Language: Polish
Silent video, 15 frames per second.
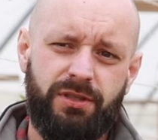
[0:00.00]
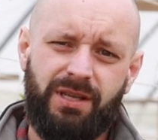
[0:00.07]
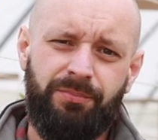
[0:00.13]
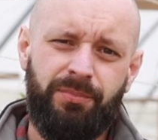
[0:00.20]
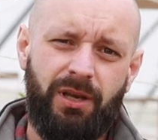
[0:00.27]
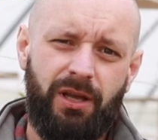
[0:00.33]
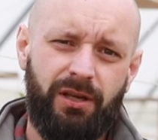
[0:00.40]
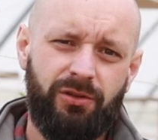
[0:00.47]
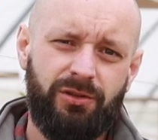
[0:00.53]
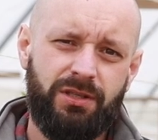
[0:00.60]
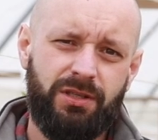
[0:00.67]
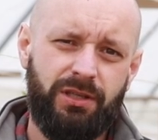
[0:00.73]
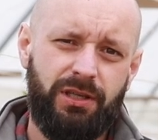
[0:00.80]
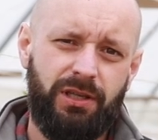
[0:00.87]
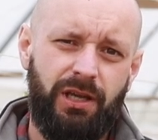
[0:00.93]

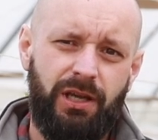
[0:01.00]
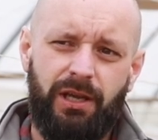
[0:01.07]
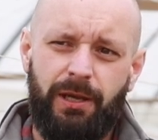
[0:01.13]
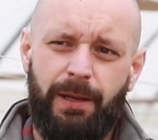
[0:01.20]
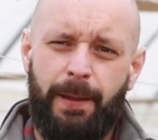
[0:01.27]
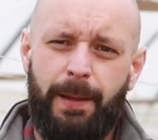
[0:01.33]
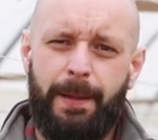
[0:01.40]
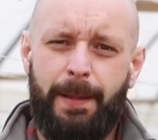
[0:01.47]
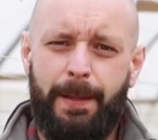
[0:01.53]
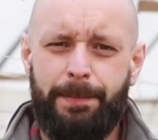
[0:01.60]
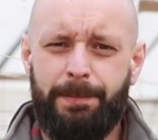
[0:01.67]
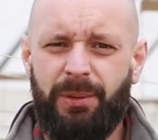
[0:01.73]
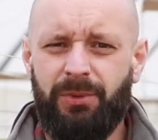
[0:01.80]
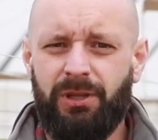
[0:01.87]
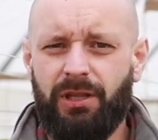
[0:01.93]
zapylających. E,
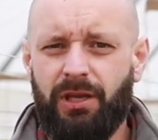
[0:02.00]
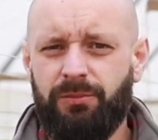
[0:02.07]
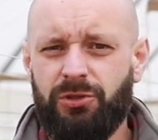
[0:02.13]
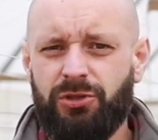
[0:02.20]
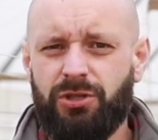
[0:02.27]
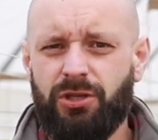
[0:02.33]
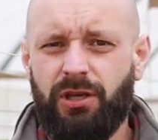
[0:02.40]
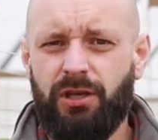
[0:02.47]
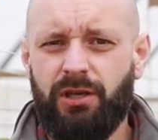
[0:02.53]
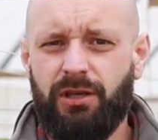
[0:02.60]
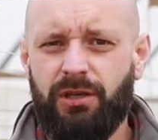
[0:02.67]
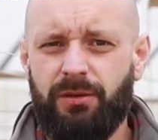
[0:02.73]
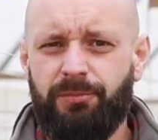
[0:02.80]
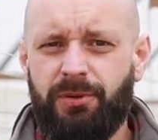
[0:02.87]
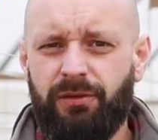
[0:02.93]
pamiętajmy, że
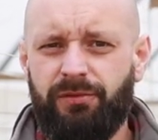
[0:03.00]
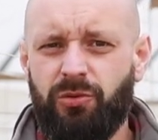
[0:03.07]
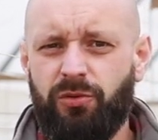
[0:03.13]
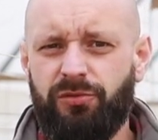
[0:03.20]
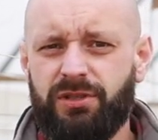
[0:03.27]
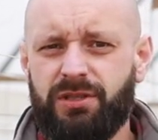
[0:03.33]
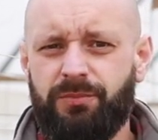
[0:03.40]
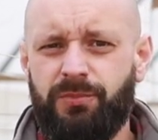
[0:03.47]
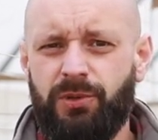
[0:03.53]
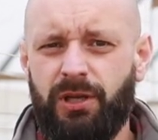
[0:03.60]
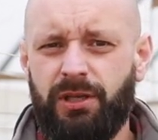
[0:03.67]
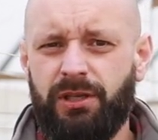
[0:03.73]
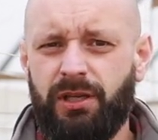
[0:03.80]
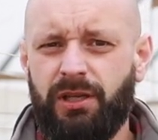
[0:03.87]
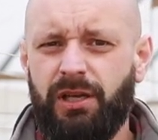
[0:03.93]
prawidłowe
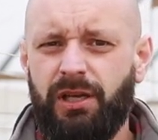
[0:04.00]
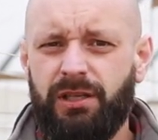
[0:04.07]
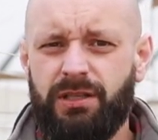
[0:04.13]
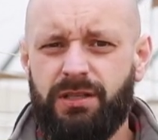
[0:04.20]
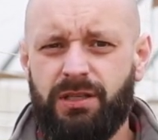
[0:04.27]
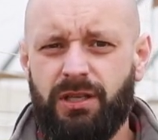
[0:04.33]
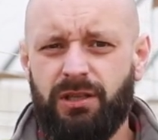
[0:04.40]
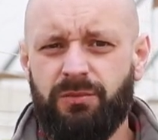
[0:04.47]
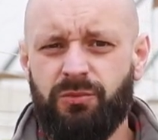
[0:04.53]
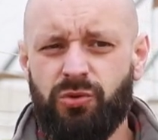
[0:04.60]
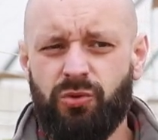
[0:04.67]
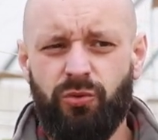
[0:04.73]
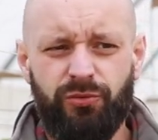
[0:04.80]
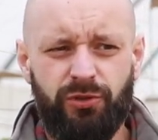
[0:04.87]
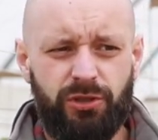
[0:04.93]
zapylenie jest jednym
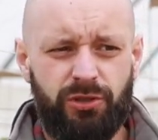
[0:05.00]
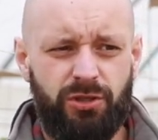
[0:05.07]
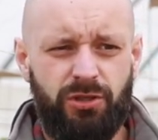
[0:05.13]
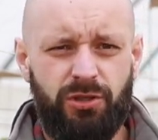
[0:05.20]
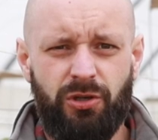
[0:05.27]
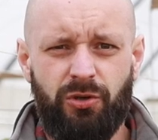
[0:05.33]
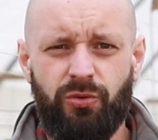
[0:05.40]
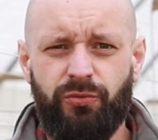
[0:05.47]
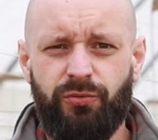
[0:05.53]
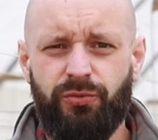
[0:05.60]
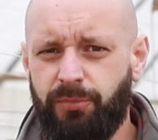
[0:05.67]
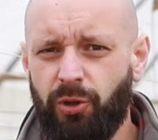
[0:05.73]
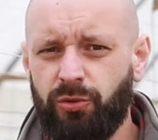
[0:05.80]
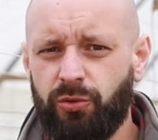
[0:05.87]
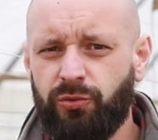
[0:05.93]
z głównych czynników
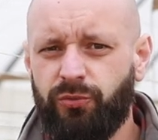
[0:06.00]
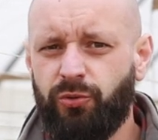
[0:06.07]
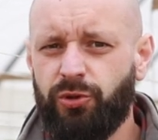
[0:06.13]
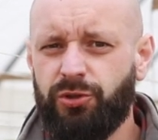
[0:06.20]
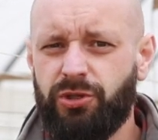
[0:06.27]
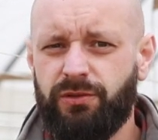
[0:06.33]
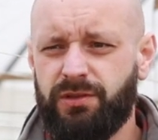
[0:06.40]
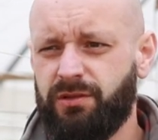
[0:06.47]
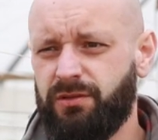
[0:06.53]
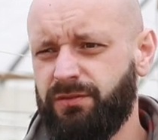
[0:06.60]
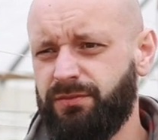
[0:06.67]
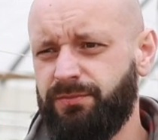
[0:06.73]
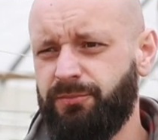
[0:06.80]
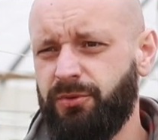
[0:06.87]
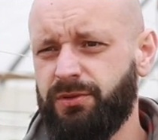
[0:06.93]
plonotwórczych
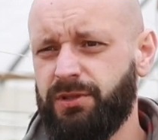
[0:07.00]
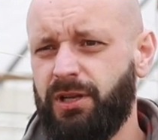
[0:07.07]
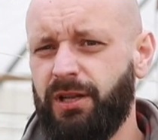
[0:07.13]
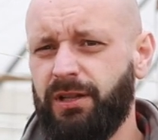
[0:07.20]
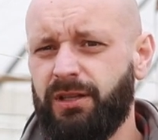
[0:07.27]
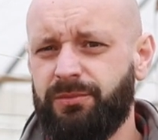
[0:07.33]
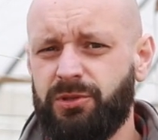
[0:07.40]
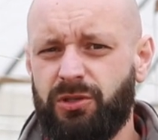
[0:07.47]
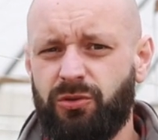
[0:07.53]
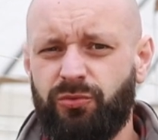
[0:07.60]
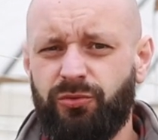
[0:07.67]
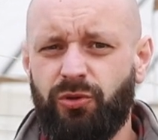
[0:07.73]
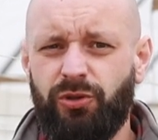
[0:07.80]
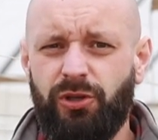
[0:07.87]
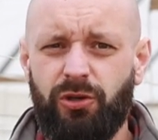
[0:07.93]
pod względem
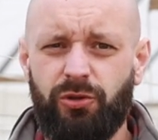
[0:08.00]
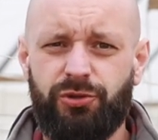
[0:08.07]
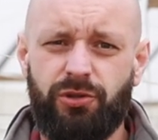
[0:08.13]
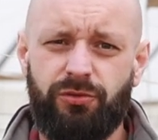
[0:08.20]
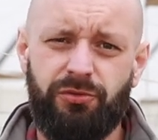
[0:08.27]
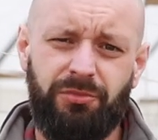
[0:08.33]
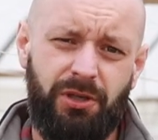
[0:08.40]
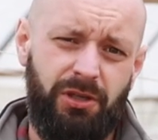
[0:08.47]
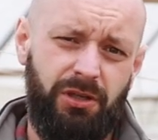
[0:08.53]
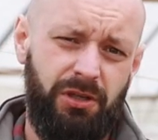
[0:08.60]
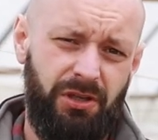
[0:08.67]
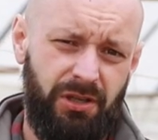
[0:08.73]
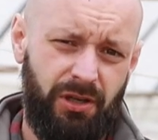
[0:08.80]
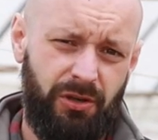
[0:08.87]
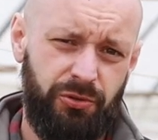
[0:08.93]
zarówno ilościowym, jak i
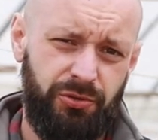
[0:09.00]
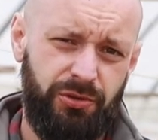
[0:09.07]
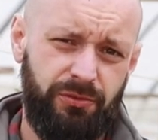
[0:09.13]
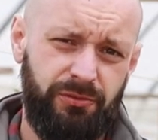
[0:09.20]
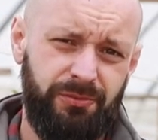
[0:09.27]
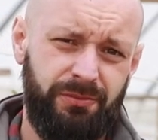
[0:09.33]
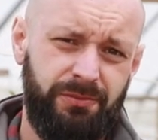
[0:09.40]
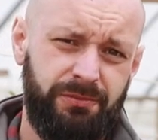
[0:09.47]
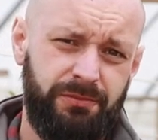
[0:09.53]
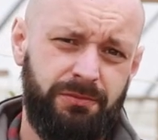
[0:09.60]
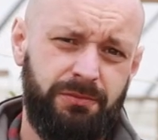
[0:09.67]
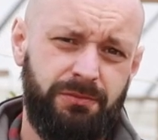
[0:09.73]
jakościowym.